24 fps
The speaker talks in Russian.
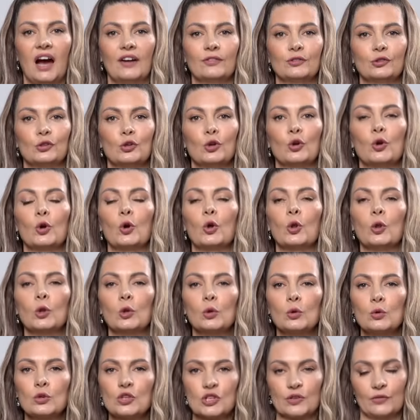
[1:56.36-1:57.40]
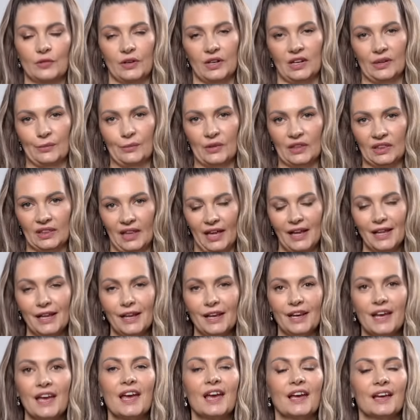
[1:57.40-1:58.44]
автору лучшего
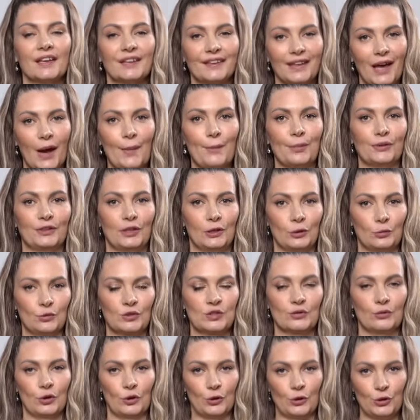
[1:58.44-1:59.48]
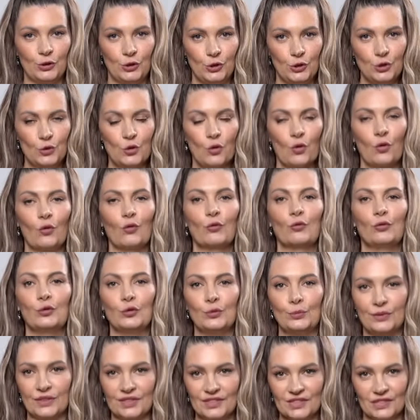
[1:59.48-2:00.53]
комментария я подарю свою книгу
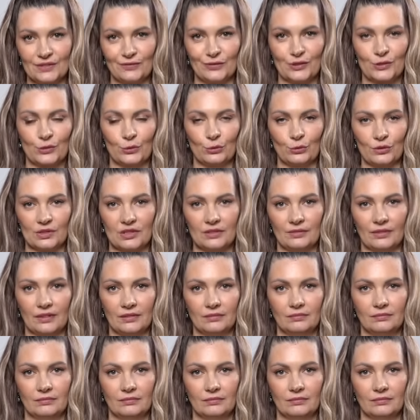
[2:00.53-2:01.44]
«Влюбиться в искусство».